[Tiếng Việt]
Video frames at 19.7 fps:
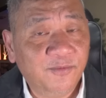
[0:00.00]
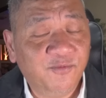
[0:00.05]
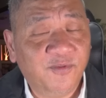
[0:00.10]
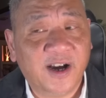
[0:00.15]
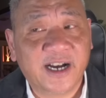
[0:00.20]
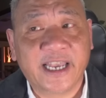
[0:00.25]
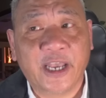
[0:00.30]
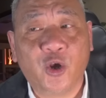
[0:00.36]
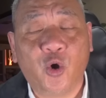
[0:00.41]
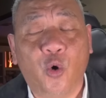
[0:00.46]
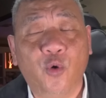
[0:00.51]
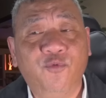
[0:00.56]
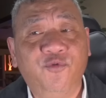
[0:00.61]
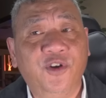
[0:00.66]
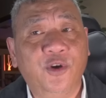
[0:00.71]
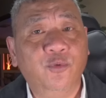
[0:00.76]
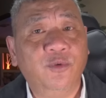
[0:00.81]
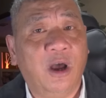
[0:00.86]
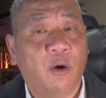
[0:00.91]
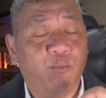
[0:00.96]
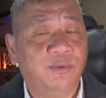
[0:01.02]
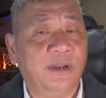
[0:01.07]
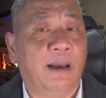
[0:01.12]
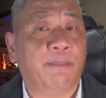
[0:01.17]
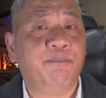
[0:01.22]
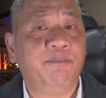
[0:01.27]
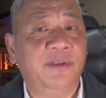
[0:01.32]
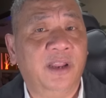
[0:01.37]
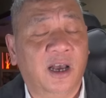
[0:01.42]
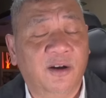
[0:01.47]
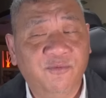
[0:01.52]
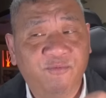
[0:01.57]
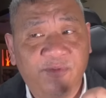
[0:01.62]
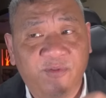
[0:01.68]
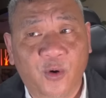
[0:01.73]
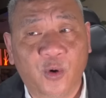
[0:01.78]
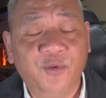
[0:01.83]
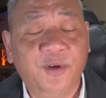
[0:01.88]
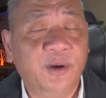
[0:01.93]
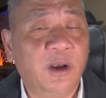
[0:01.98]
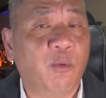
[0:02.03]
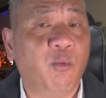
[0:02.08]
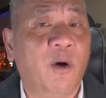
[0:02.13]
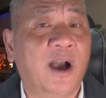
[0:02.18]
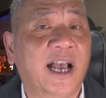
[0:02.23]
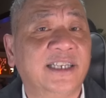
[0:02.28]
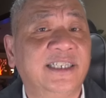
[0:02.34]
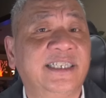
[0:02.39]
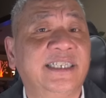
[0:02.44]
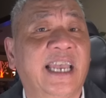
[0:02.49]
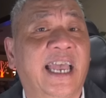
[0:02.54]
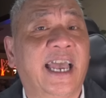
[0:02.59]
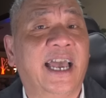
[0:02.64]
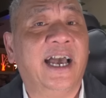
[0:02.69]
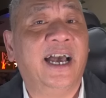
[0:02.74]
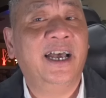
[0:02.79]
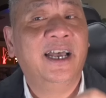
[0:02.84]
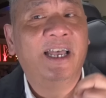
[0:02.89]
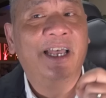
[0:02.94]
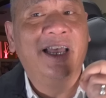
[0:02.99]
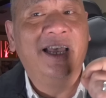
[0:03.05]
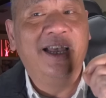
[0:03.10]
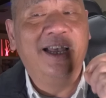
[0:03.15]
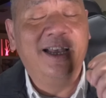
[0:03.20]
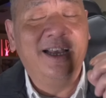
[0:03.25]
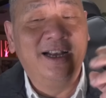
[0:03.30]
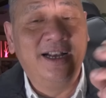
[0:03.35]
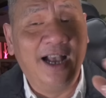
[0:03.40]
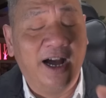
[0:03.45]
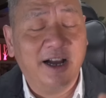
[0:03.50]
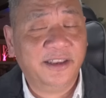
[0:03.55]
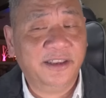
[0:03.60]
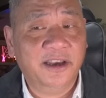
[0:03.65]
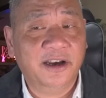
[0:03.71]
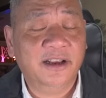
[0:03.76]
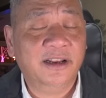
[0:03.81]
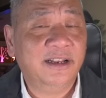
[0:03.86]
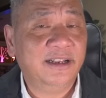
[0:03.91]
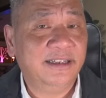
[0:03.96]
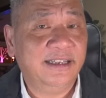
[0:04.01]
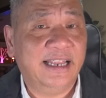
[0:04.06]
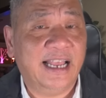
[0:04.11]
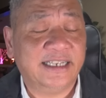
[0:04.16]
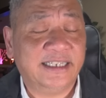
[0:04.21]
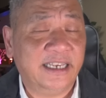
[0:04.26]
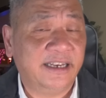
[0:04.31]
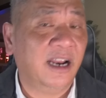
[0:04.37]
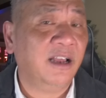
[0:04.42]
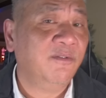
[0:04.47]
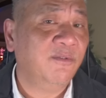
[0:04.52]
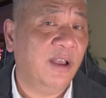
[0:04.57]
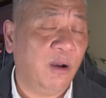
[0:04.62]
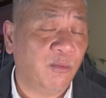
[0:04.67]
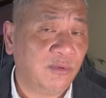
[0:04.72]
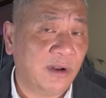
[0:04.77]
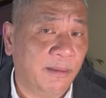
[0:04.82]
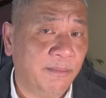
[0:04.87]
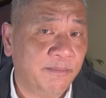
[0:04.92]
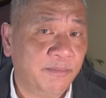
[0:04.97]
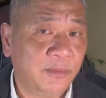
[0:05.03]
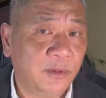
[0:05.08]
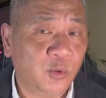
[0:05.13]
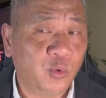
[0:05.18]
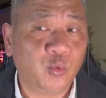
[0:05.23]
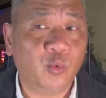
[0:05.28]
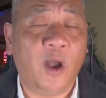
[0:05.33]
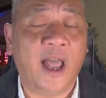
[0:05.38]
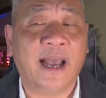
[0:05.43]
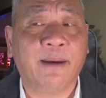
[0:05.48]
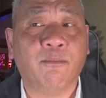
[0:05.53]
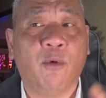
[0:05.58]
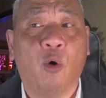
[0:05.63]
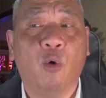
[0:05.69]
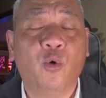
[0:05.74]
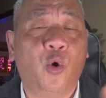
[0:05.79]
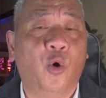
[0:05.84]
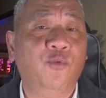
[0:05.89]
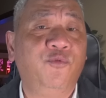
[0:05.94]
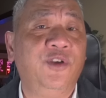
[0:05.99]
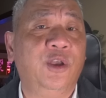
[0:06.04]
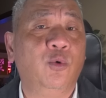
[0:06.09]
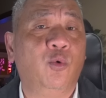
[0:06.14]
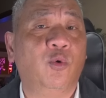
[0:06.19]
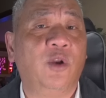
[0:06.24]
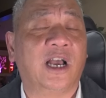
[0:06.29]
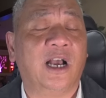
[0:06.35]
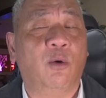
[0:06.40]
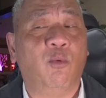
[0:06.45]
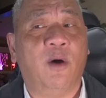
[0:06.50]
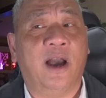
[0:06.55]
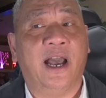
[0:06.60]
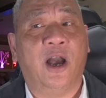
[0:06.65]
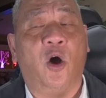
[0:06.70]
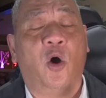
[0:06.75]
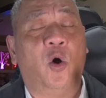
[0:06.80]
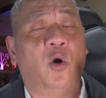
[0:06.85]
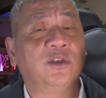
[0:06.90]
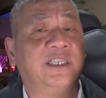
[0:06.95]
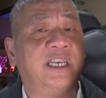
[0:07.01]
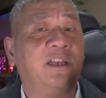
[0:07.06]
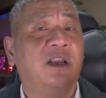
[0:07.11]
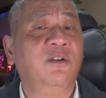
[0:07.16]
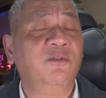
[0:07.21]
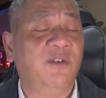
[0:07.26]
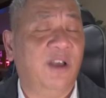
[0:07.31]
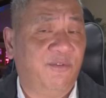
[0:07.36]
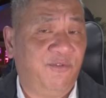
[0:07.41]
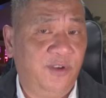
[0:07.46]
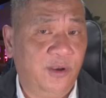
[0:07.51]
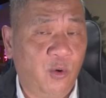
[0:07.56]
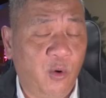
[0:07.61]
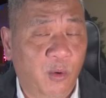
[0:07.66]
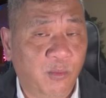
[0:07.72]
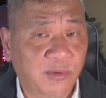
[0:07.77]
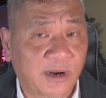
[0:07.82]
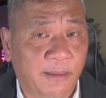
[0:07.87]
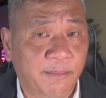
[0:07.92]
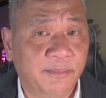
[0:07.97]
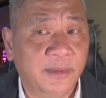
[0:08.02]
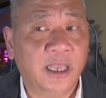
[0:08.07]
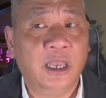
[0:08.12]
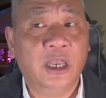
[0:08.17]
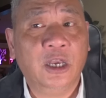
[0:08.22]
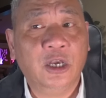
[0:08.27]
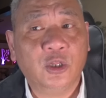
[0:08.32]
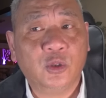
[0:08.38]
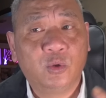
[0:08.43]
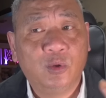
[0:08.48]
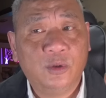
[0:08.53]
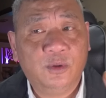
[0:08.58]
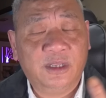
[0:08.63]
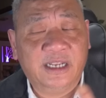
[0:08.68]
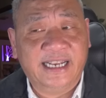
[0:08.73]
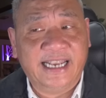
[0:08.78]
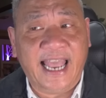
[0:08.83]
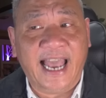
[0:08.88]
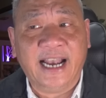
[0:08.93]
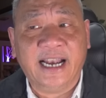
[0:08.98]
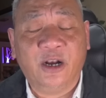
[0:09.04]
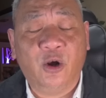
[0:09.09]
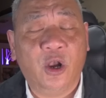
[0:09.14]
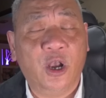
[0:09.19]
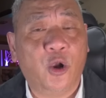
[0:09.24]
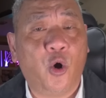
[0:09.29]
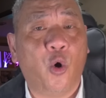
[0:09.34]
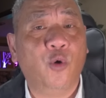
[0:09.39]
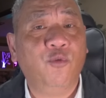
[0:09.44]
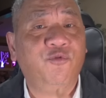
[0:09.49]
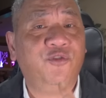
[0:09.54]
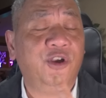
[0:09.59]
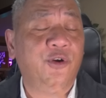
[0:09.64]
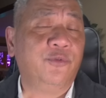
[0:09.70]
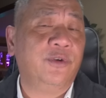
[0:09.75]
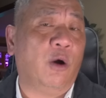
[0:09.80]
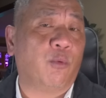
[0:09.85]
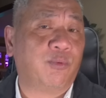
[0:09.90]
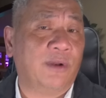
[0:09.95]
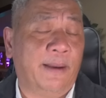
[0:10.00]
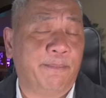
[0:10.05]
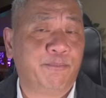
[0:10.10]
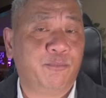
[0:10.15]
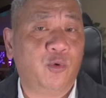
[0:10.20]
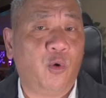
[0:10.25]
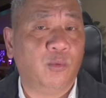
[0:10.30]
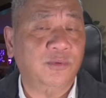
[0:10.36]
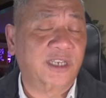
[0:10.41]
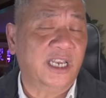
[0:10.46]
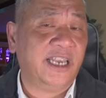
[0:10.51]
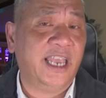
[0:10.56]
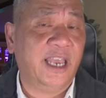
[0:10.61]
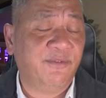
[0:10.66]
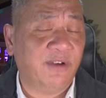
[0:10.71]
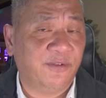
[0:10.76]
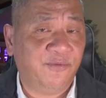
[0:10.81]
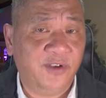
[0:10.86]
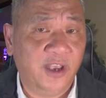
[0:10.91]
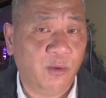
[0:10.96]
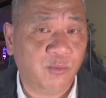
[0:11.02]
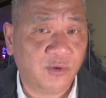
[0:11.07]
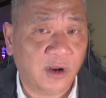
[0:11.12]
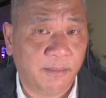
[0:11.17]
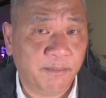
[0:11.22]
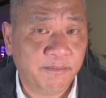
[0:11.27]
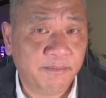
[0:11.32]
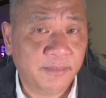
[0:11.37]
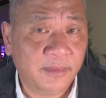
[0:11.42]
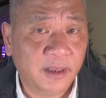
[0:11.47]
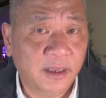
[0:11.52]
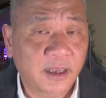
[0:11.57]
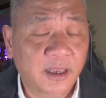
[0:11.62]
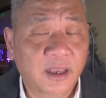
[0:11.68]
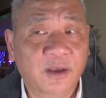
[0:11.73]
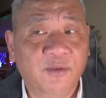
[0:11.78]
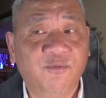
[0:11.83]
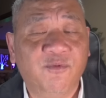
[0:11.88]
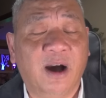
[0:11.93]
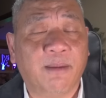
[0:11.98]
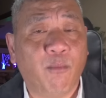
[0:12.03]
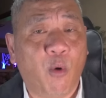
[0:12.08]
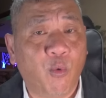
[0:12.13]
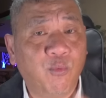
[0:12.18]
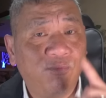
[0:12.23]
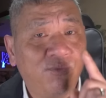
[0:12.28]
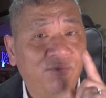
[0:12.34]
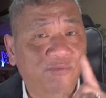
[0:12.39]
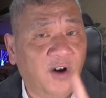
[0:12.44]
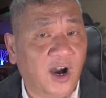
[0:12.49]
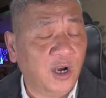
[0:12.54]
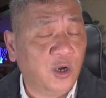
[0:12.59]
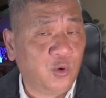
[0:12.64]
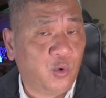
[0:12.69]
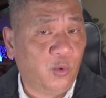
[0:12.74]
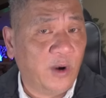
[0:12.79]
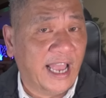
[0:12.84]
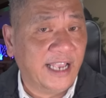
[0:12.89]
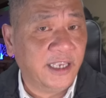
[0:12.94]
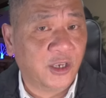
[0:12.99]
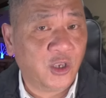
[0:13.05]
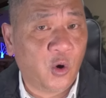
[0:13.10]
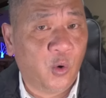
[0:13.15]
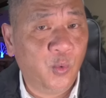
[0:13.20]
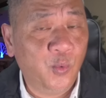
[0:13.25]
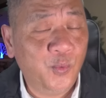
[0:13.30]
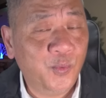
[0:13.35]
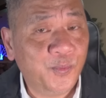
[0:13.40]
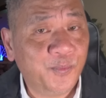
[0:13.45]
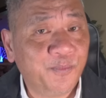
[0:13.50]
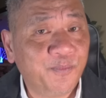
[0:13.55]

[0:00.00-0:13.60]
Và cái khối phiếu độc lập lẫn khối phiếu Cộng Hòa sẽ gần như là sẽ đứng về ông Trump. Toàn bộ khối phiếu của Đảng Cộng Hòa họ sẽ đứng về phía của ông Trump. Các cái khối phiếu độc lập cũng sẽ nghiêng về phía ông Trump. Và một phần của Đảng Dân Chủ